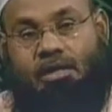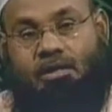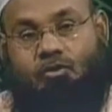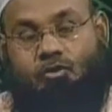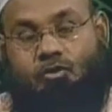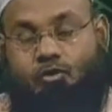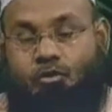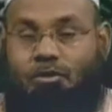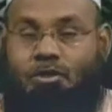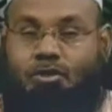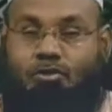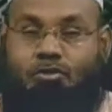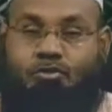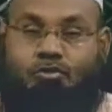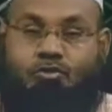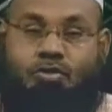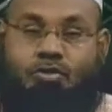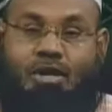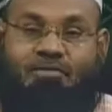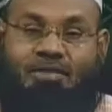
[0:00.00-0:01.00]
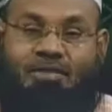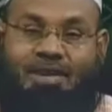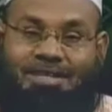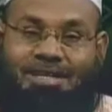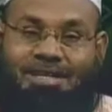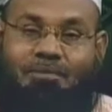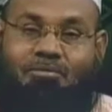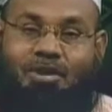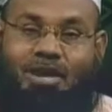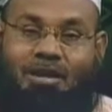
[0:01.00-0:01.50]
শুধুমাত্র সুরায়
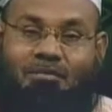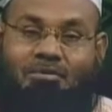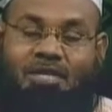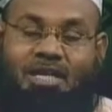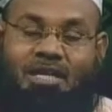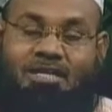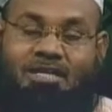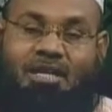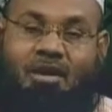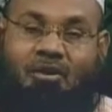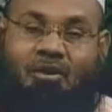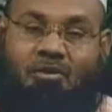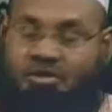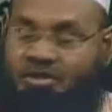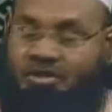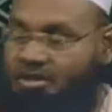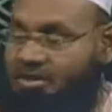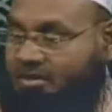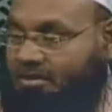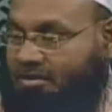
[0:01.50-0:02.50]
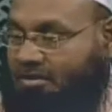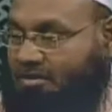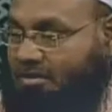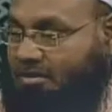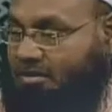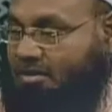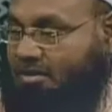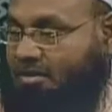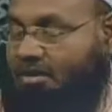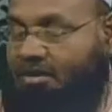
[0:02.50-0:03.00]
ফাতেহা পড়ার বিধান দেওয়া হয়েছে
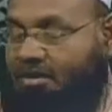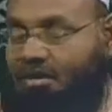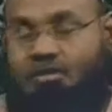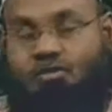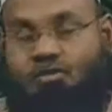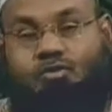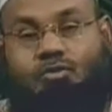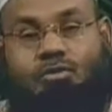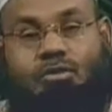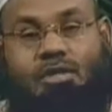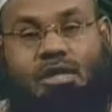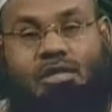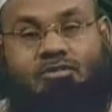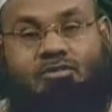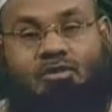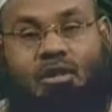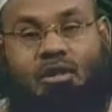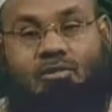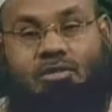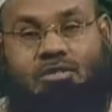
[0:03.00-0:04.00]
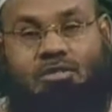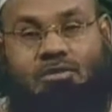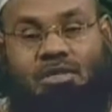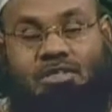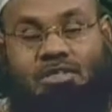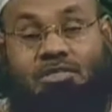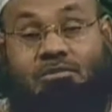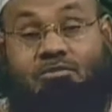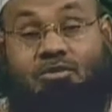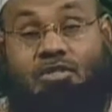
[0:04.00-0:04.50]
রসুল্লাহ সাল্লাহ ইসলাম
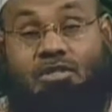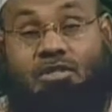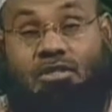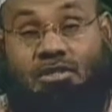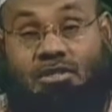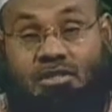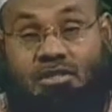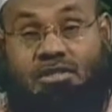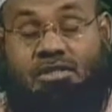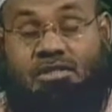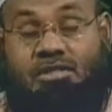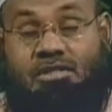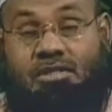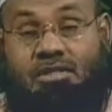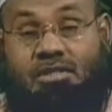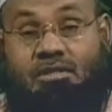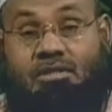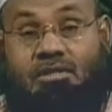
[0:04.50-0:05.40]
হাদিস মধ্যে নির্দেশ দিয়েছেন